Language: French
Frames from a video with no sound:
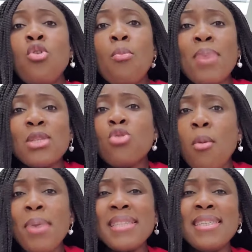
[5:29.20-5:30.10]

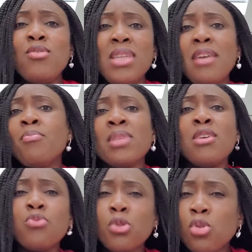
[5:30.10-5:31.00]
compassion en particulier,
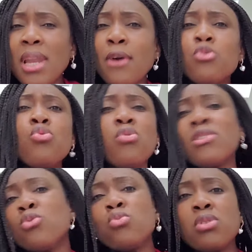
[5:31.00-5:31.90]
qui vont dans la rue tout le
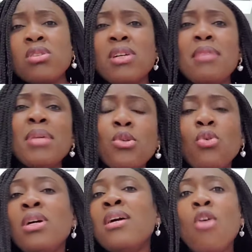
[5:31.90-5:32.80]
temps, qui sont tout le temps dans les
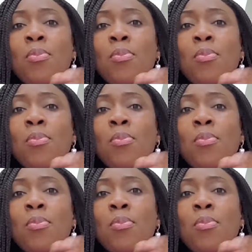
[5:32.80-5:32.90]
métros.